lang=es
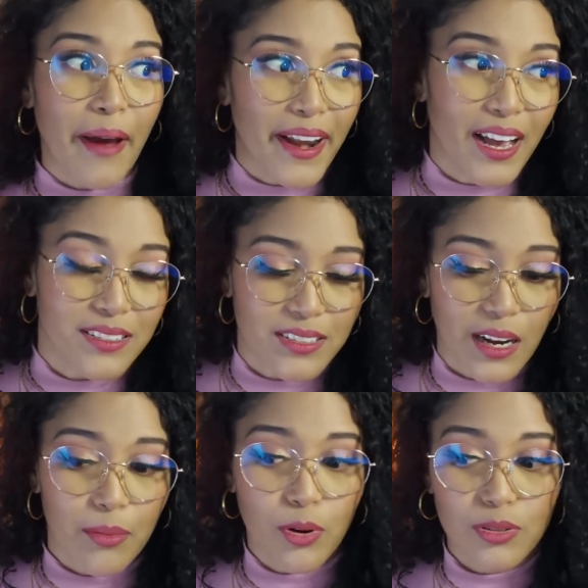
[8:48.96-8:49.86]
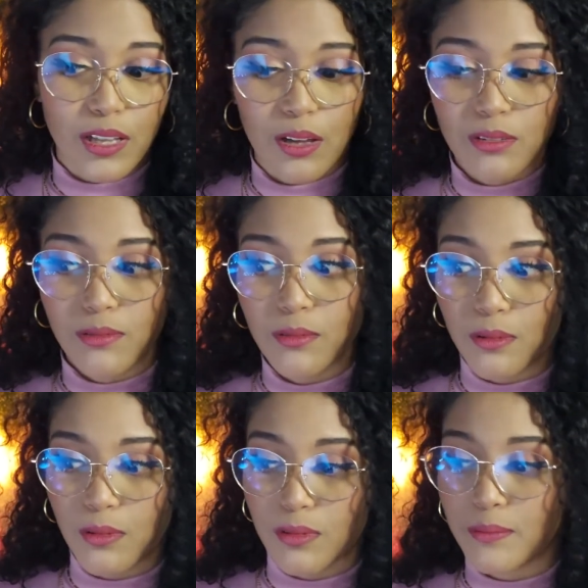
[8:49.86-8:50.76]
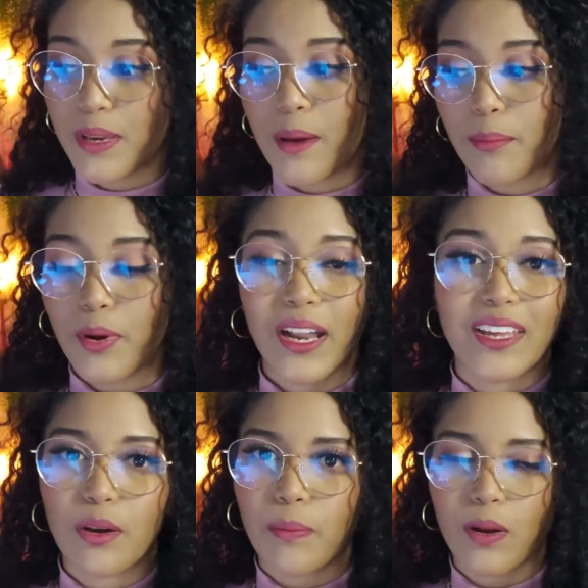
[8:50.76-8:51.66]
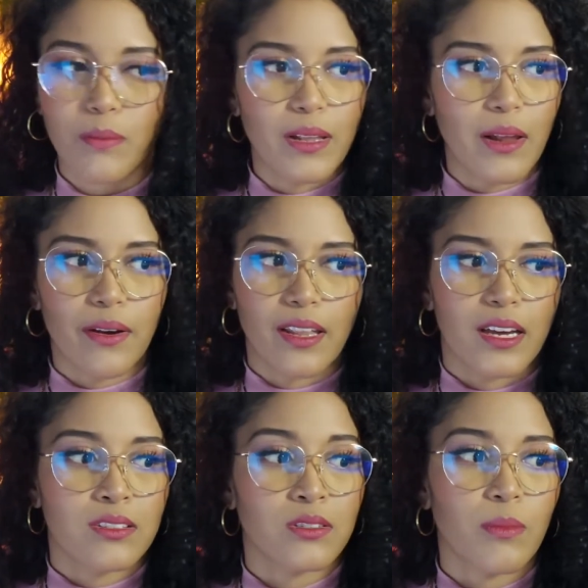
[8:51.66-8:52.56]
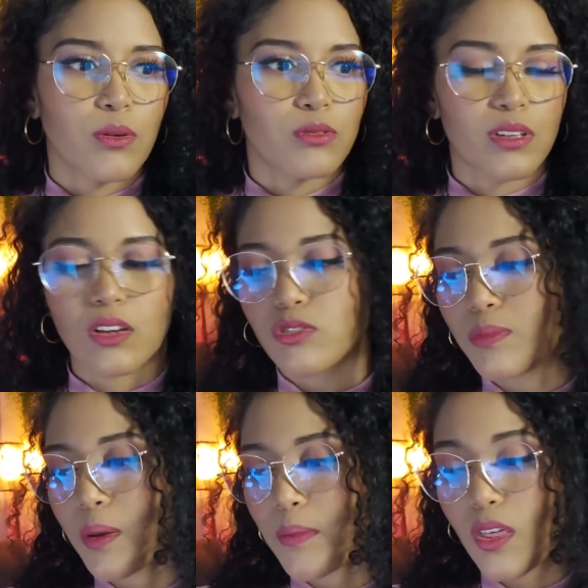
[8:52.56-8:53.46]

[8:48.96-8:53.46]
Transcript: mares así alborotados, uh, bien por ellos, pero a mí la verdad es que eso no me gusta, yo soy bien